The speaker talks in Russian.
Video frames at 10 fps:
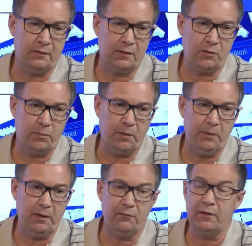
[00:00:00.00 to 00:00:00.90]
нашего
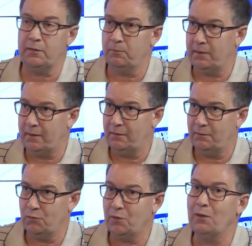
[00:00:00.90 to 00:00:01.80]
премьера в этом плане,
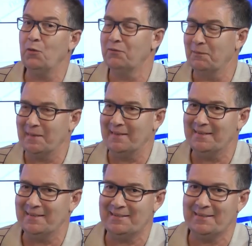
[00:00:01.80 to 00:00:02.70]
в уголовном
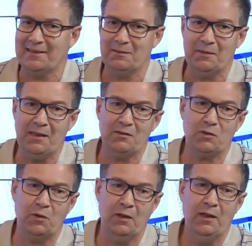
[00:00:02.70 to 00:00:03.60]
контексте, скажем так,
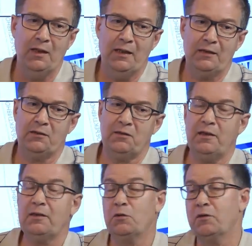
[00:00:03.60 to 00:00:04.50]
что это
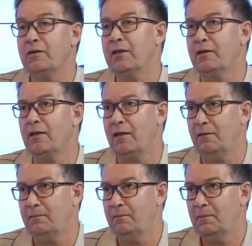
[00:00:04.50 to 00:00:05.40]
человек, который знает грань.
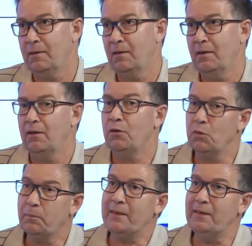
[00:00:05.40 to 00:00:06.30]
И
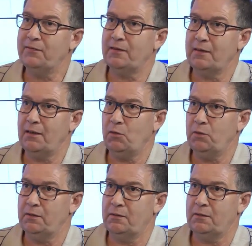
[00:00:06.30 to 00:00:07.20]
он по ней всегда
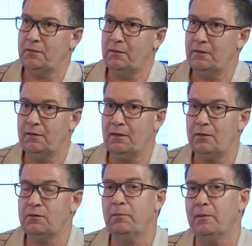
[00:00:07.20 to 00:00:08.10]
ходит, и ни
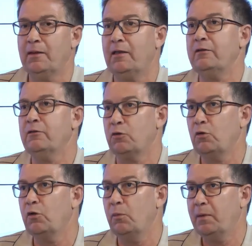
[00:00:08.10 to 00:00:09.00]
разу не было доказано, что
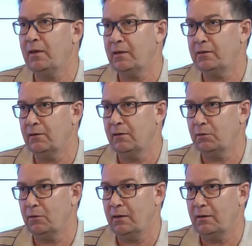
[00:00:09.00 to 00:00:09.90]
он ее переходил,
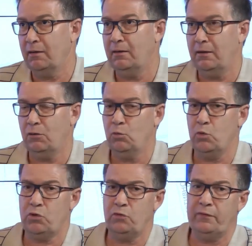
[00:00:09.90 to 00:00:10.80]
эту грань. И я думаю,
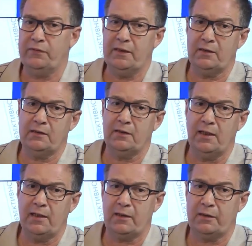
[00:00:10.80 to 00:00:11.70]
что во всех
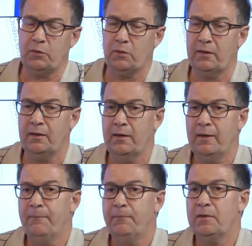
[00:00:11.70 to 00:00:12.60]
делах, которые
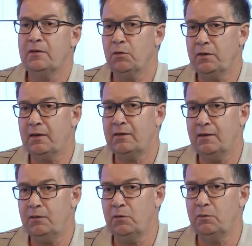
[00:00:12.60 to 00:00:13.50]
сегодня
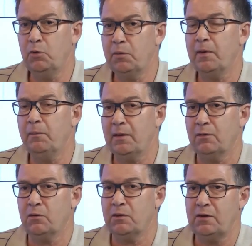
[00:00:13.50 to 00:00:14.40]
расследуют, будет примерно
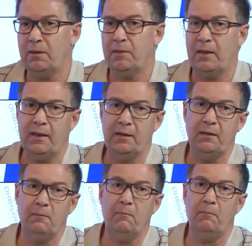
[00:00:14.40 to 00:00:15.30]
то же самое.
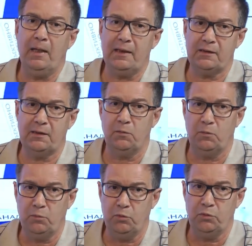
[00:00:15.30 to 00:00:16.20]
Они
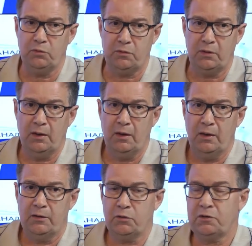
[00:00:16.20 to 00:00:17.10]
максимум будут
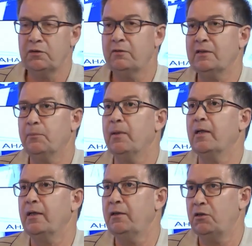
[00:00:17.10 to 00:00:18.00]
то, что называется,
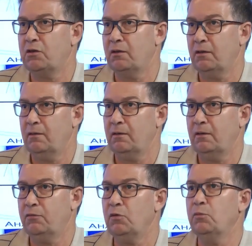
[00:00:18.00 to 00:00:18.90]
пограничные.
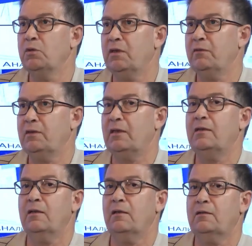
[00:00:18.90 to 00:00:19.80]
И все будет зависеть
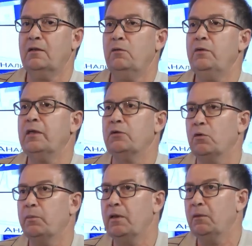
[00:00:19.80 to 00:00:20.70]
от э, тех людей,
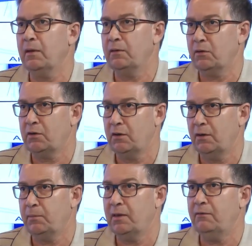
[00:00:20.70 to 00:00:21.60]
которые принимают
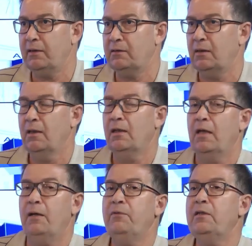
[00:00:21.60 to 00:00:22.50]
решение подавать
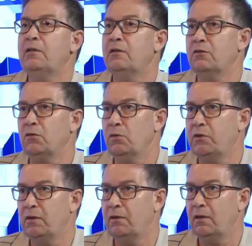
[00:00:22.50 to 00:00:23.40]
обвинительные
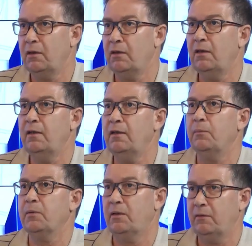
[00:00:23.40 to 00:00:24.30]
заключения или не
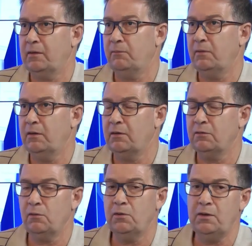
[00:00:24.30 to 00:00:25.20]
подавать обвинительные
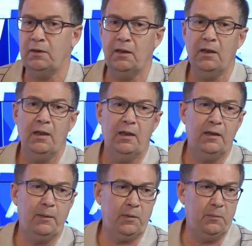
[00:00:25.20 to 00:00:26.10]
заключения.
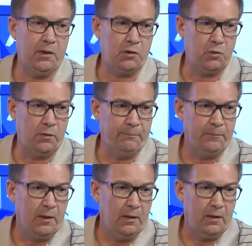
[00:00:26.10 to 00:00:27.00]
Я понимаю, что
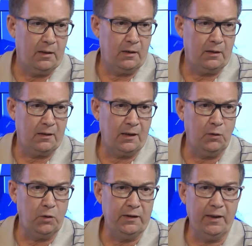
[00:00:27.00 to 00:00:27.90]
э,
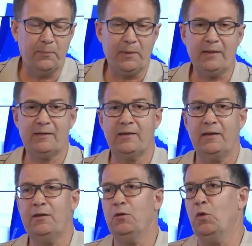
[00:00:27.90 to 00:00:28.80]
голодная пресса
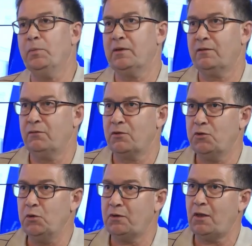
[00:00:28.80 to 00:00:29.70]
и общество
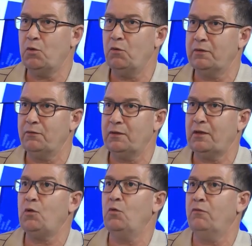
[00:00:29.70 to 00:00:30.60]
ждет какого-то вот
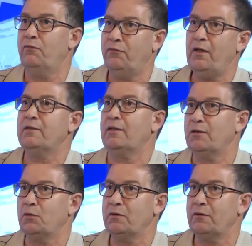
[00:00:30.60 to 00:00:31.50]
такого факта,
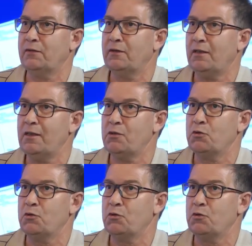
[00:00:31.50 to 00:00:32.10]
который завтра докажет,